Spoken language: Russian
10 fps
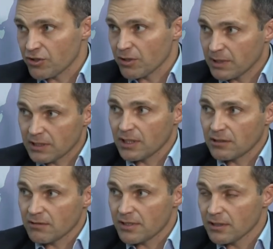чем они до
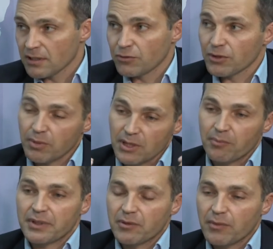этого делали, у них было
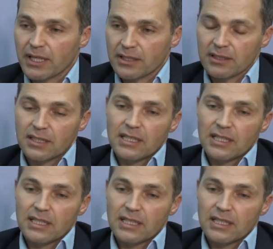понимание.